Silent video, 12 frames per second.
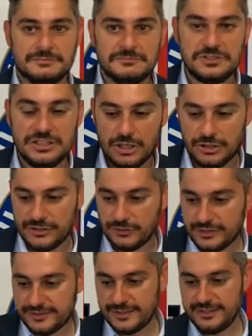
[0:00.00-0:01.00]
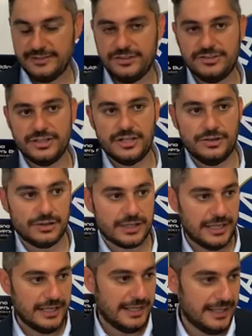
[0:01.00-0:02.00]
Sì, no, devo essere sincero
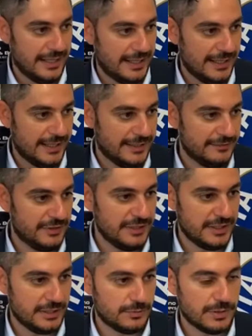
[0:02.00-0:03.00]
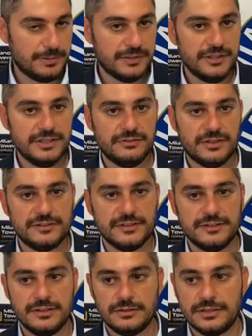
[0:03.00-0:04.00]
che venire qui a Pavia ti fa
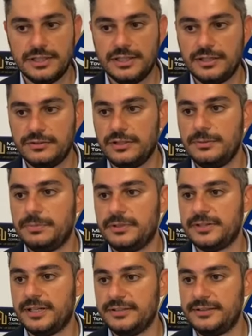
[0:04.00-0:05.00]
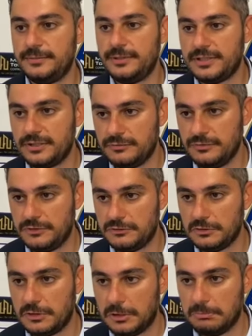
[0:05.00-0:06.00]
sentire un allenatore importante perché ho
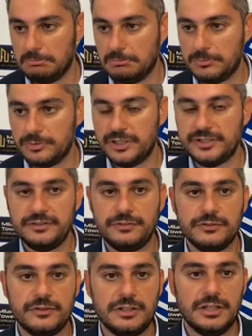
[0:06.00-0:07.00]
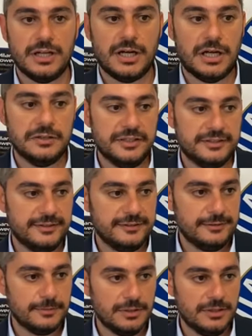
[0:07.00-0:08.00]
visto una tifoseria di
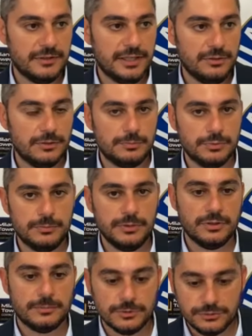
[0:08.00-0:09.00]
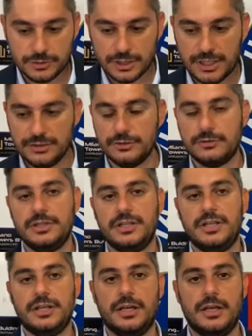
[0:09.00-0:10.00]
altissimo livello, un pubblico molto caldo,
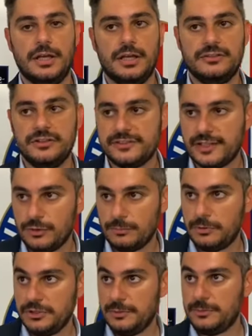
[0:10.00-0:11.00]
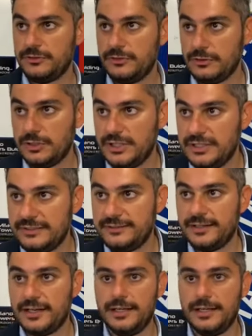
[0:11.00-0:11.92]
quindi c'è stata un po' di emozione iniziale.